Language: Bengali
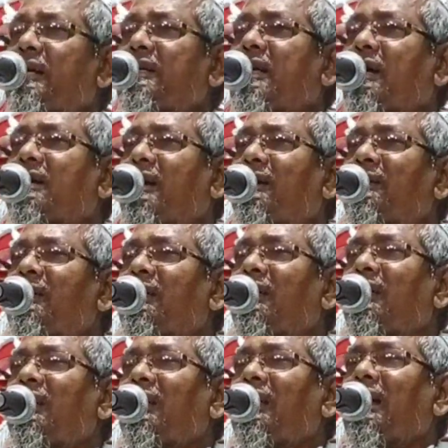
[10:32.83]
দাড়ি রাখা
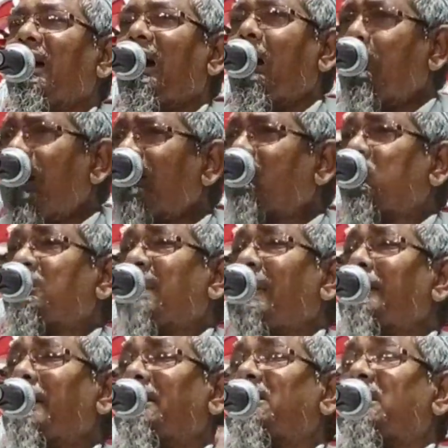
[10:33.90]
আমার তো
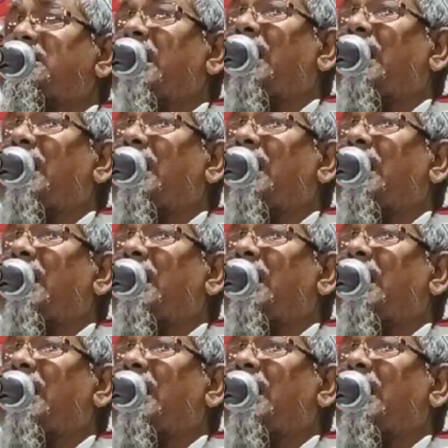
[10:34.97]
জান্নাতে